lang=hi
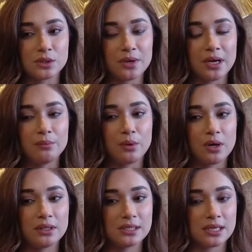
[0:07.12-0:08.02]
जोया
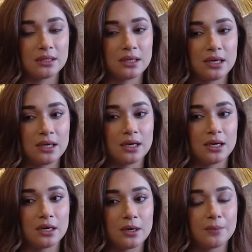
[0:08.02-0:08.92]
बहुत ही ज़्यादा
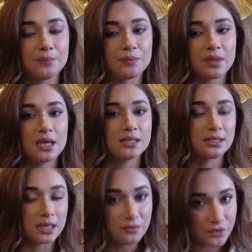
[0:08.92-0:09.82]

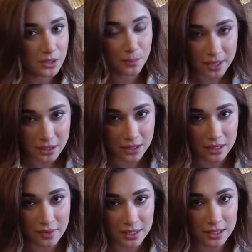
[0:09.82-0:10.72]
सेल्फ़ रिस्पेक्ट
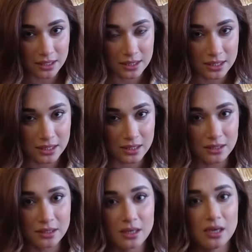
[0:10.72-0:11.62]
रखने वाली लड़की
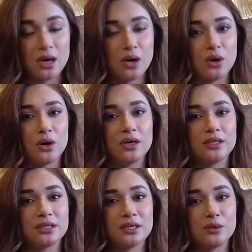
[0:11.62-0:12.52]
है
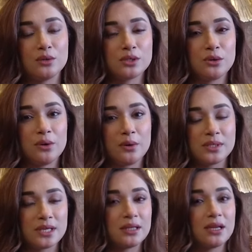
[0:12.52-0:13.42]
और उसको
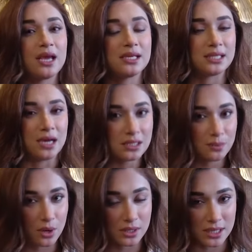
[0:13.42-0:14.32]
उसके अंदर एहसास
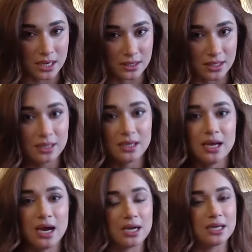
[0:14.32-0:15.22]
बहुत ज़्यादा है
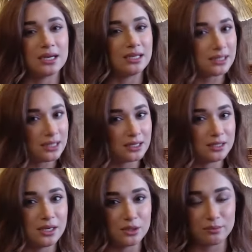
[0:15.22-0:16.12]
अगर गलती
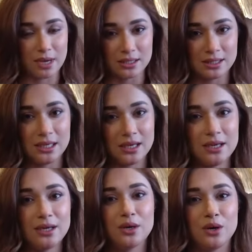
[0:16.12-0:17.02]
करती है तो मानती है
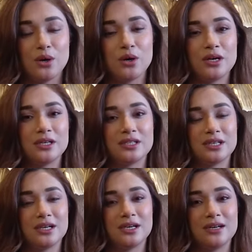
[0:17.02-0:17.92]
और
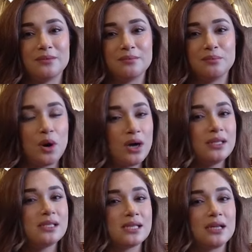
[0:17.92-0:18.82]

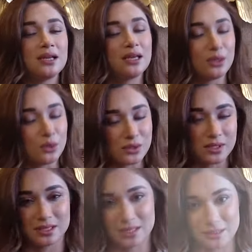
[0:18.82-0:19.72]
बहुत ही ज़्यादा
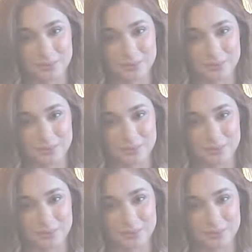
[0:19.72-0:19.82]
इनोसेंट है